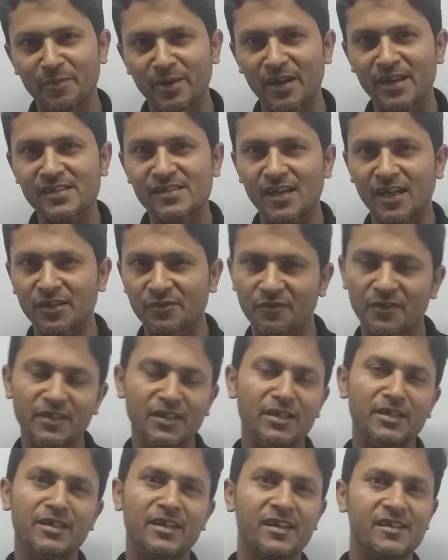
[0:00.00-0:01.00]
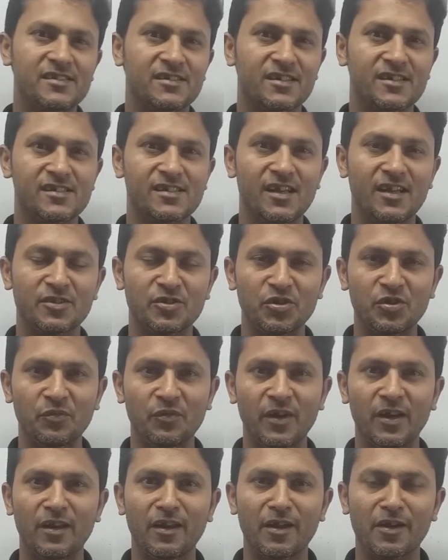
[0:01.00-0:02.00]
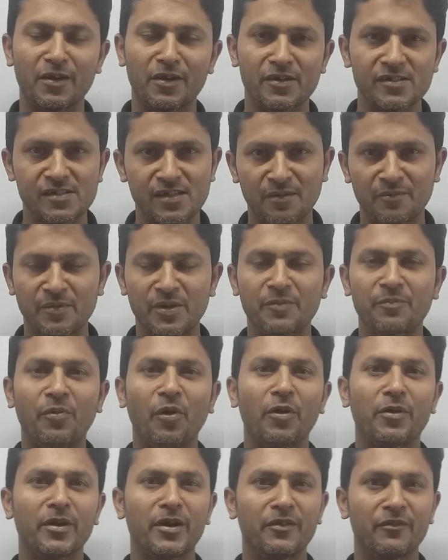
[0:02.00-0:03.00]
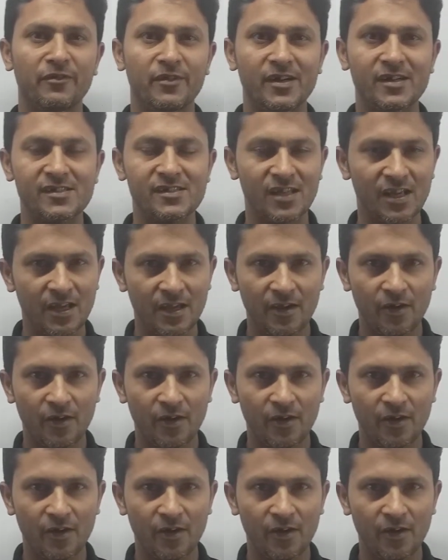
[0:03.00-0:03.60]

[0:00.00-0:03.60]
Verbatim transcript: मेरे साथ विद इंटरेस्ट के साथ यू विल लर्न सम इम्पॉर्टेंट वर्ड्स